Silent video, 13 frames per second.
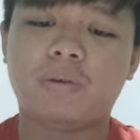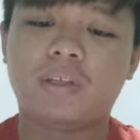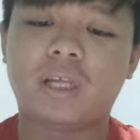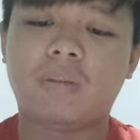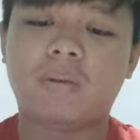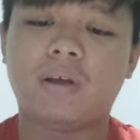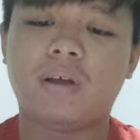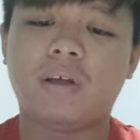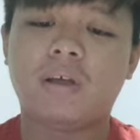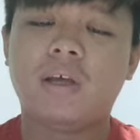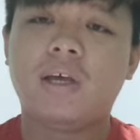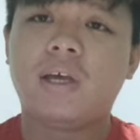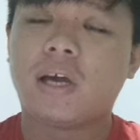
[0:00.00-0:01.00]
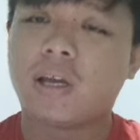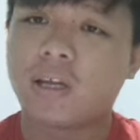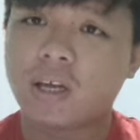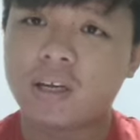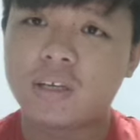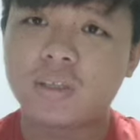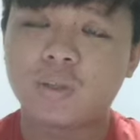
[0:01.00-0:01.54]
pertama.
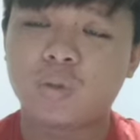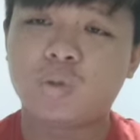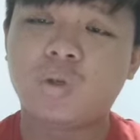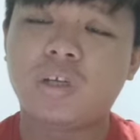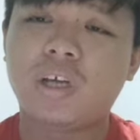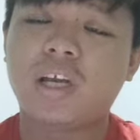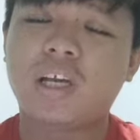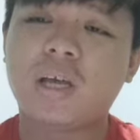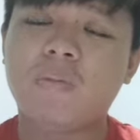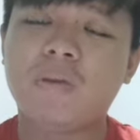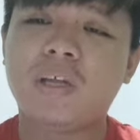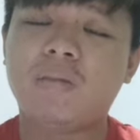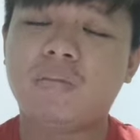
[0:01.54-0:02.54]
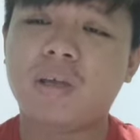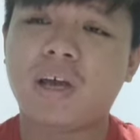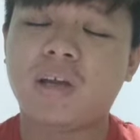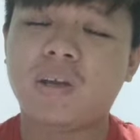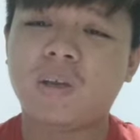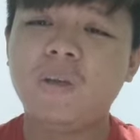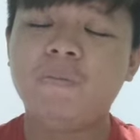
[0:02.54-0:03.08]
Adakah Anda setuju dengan kabinet
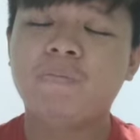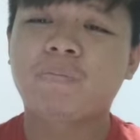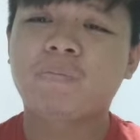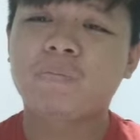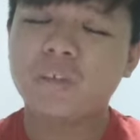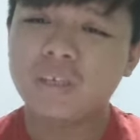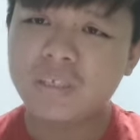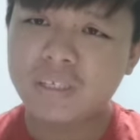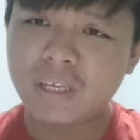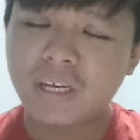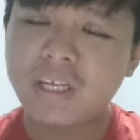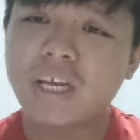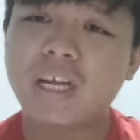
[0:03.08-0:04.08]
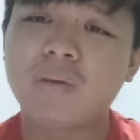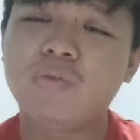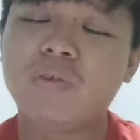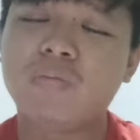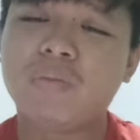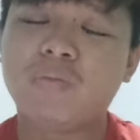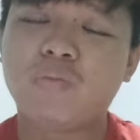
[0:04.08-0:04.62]
bayangan ini? Sekiranya Anda
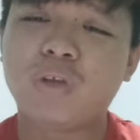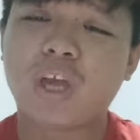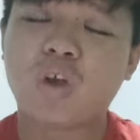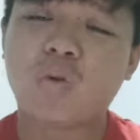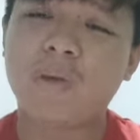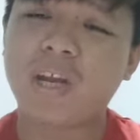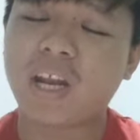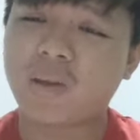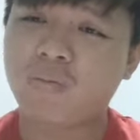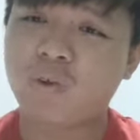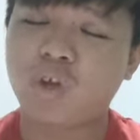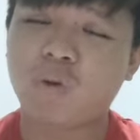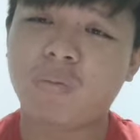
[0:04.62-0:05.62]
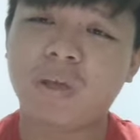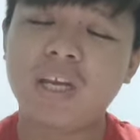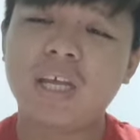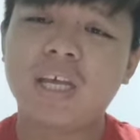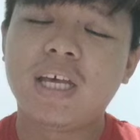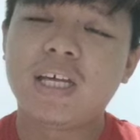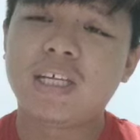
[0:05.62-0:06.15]
mempunyai komen, Anda boleh
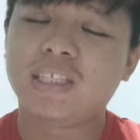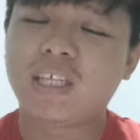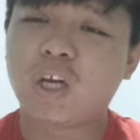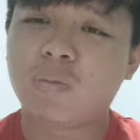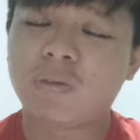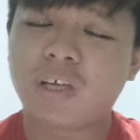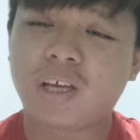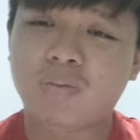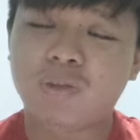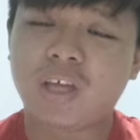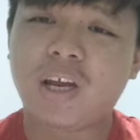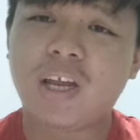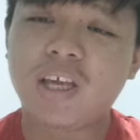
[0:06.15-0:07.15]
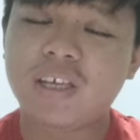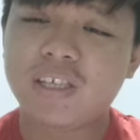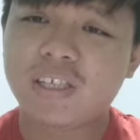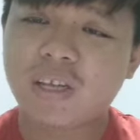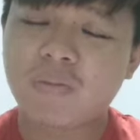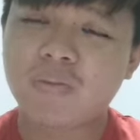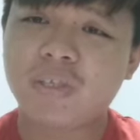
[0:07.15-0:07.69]
komen. Jangan lupa tekan butang like,
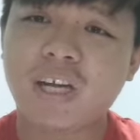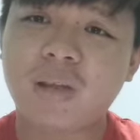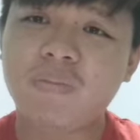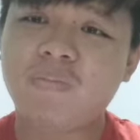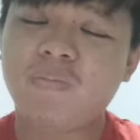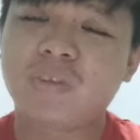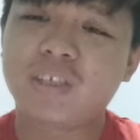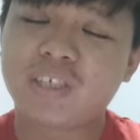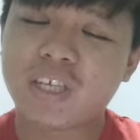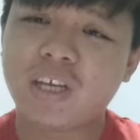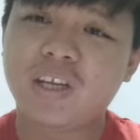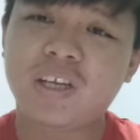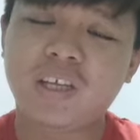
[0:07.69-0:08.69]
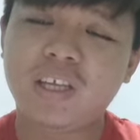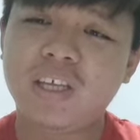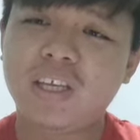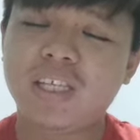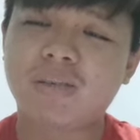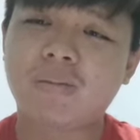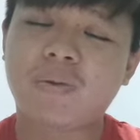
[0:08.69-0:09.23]
subscribe channel
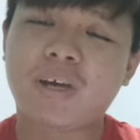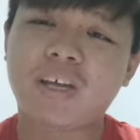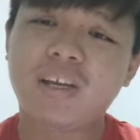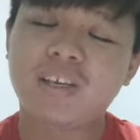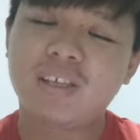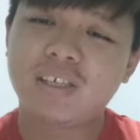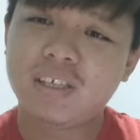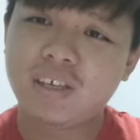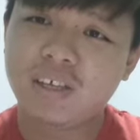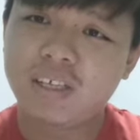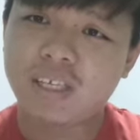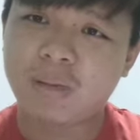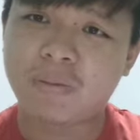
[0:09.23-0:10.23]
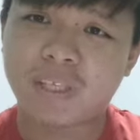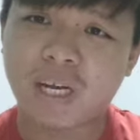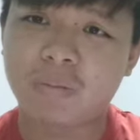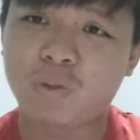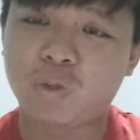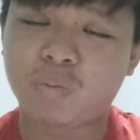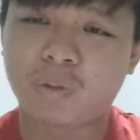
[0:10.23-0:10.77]
ini disebabkan
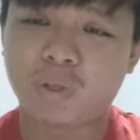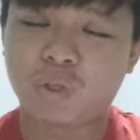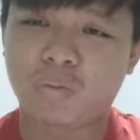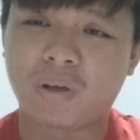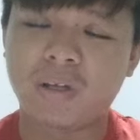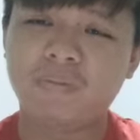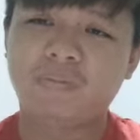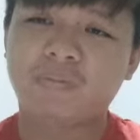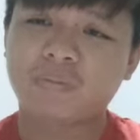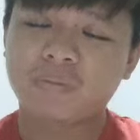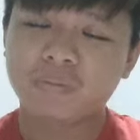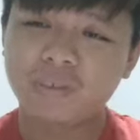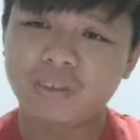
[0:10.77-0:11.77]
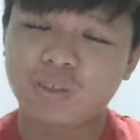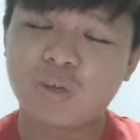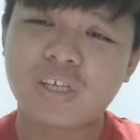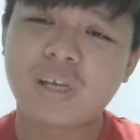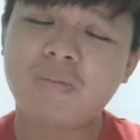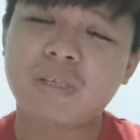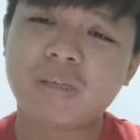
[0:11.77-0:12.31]
subscribe itu percuma.
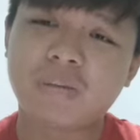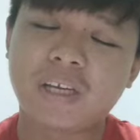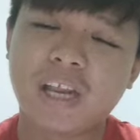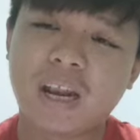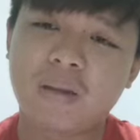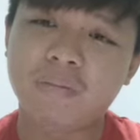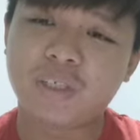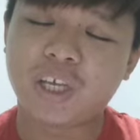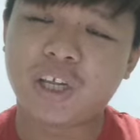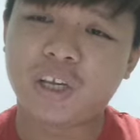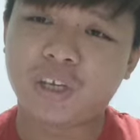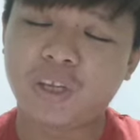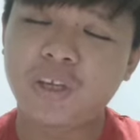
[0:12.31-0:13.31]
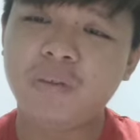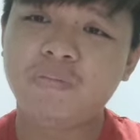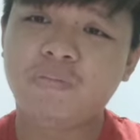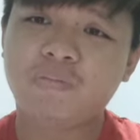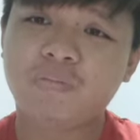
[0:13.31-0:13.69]
Teruskan bersama di dalam channel ini